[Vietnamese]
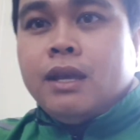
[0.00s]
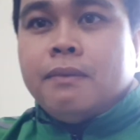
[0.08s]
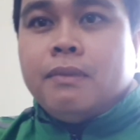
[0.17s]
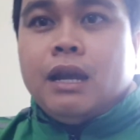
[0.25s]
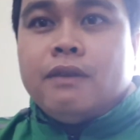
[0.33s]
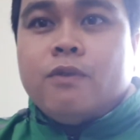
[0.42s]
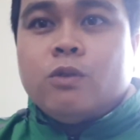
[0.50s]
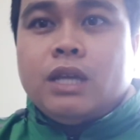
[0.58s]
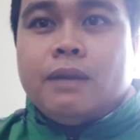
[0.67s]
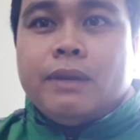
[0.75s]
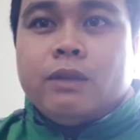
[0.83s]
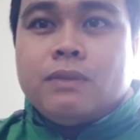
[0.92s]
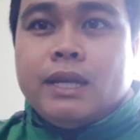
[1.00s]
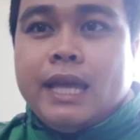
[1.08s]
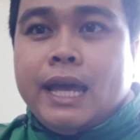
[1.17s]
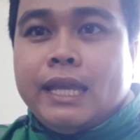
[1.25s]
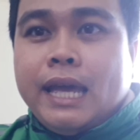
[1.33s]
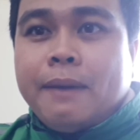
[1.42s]
mà lỡ vô tình mà chúng ta
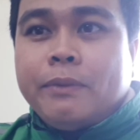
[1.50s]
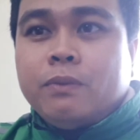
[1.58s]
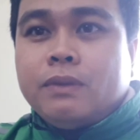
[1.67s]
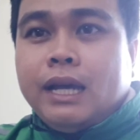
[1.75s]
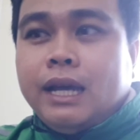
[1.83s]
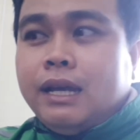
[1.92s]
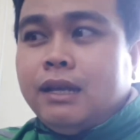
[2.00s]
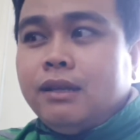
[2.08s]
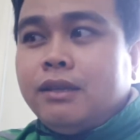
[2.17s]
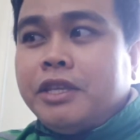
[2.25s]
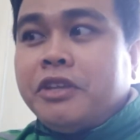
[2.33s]
về nhà mà chúng ta